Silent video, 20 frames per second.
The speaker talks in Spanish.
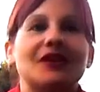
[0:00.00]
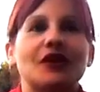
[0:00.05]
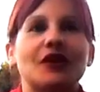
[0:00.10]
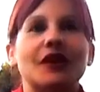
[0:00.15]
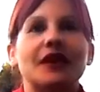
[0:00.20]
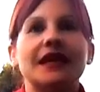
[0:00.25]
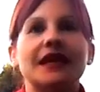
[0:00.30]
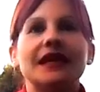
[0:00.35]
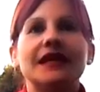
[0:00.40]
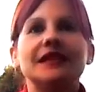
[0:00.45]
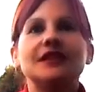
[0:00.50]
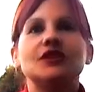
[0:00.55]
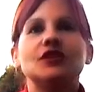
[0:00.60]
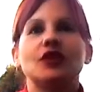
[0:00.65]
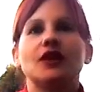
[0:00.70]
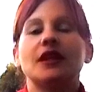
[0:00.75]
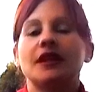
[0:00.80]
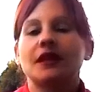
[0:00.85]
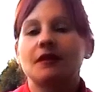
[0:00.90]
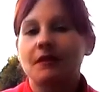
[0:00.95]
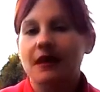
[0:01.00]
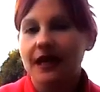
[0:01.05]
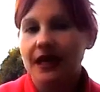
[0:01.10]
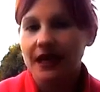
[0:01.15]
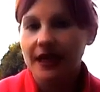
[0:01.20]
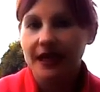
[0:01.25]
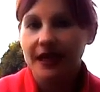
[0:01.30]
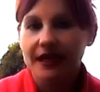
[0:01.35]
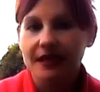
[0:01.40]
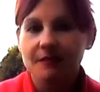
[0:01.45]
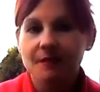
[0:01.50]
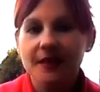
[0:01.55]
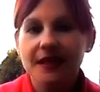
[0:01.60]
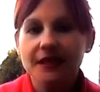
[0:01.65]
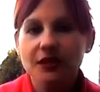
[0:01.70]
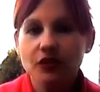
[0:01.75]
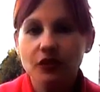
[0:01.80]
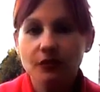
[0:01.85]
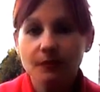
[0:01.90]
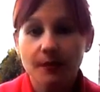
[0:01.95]
Entonces yo hice bajada de
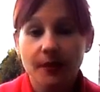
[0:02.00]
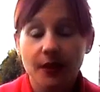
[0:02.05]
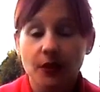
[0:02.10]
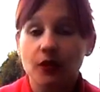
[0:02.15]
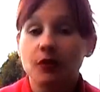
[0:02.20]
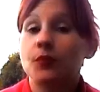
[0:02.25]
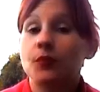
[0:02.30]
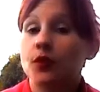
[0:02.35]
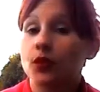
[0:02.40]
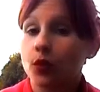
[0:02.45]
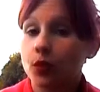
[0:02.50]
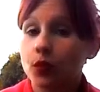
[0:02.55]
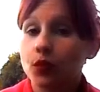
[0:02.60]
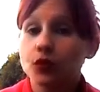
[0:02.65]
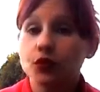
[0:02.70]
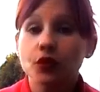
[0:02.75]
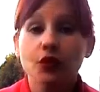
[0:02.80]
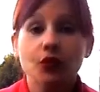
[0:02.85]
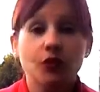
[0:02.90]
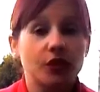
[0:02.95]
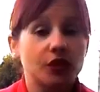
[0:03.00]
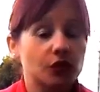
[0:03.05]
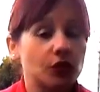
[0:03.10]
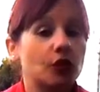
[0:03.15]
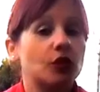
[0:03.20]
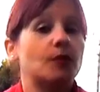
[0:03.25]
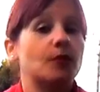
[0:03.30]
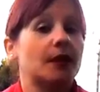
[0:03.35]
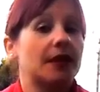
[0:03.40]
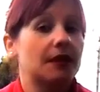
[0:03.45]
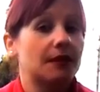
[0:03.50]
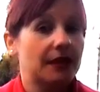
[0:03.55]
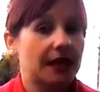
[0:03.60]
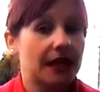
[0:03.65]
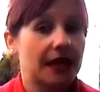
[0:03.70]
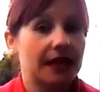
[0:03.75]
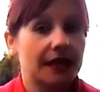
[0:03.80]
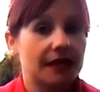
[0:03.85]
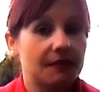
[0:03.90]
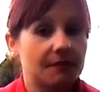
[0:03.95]
peso, pero el producto no es solo para
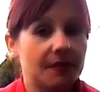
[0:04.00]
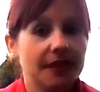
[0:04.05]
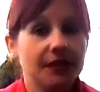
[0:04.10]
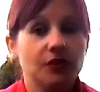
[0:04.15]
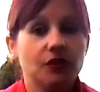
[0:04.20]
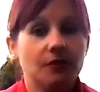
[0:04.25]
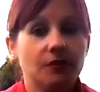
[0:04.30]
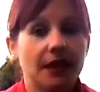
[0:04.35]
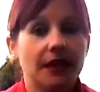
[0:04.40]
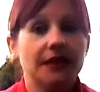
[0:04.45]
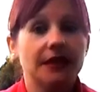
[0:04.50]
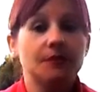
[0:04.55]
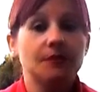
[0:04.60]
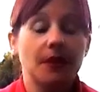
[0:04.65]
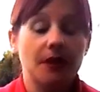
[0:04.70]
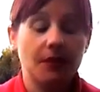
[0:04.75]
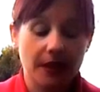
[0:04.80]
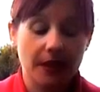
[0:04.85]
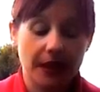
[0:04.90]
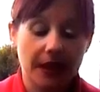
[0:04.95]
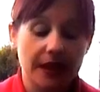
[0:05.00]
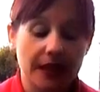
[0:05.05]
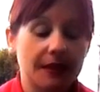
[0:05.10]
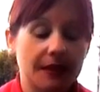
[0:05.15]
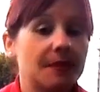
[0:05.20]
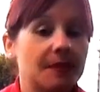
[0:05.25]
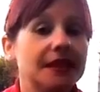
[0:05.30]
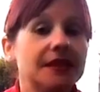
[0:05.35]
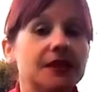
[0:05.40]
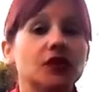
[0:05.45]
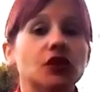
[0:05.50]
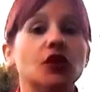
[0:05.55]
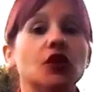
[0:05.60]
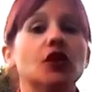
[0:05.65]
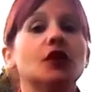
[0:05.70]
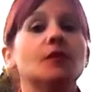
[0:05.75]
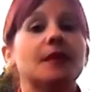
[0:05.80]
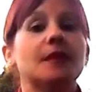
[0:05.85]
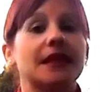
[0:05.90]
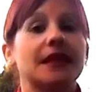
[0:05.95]
bajar de peso, ¿vale? Es para bajar de
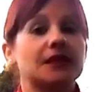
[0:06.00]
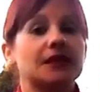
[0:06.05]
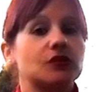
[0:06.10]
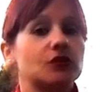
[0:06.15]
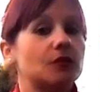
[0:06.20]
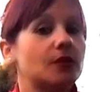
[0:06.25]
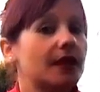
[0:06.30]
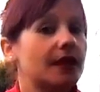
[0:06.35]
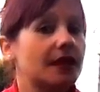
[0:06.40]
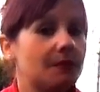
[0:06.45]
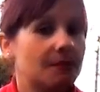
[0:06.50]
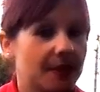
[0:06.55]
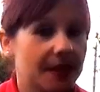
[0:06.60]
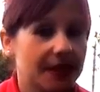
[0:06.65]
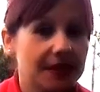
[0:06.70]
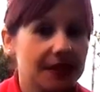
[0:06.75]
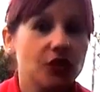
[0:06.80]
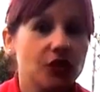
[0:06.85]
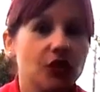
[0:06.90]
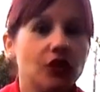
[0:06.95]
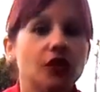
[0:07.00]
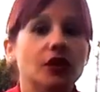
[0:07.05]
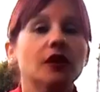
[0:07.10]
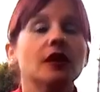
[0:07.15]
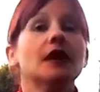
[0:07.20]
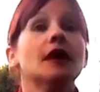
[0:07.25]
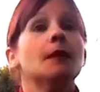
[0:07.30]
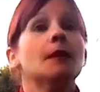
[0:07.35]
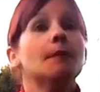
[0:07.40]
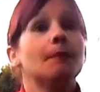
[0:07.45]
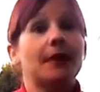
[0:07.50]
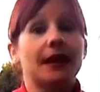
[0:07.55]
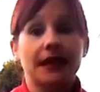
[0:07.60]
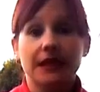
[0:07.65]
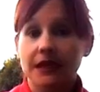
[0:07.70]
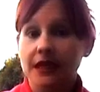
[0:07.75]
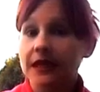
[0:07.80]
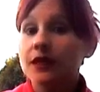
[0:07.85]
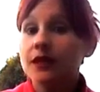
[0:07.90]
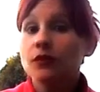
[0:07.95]
peso, para subir de peso, para
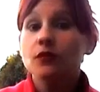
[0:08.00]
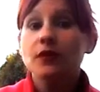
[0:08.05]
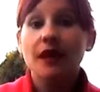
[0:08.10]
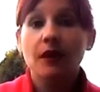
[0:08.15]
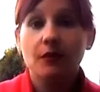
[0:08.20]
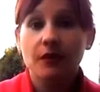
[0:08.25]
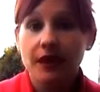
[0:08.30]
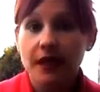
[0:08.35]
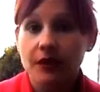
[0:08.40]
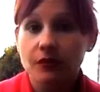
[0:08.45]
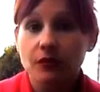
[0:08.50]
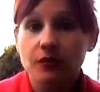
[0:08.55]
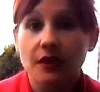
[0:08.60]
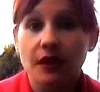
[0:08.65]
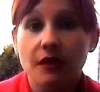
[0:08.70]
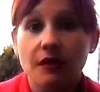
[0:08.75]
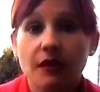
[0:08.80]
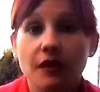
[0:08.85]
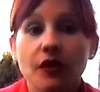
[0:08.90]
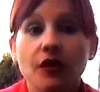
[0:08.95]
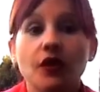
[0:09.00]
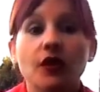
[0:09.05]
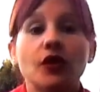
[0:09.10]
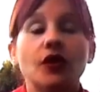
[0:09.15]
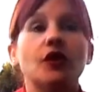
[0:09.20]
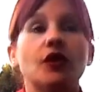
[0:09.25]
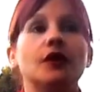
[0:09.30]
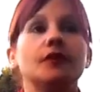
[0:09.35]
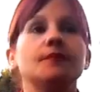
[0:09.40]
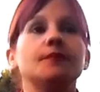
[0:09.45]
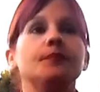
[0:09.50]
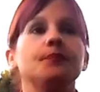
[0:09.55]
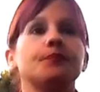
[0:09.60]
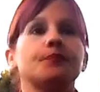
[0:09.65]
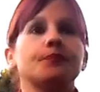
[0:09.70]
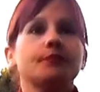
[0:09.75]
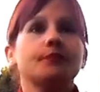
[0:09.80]
tener una buena nutrición,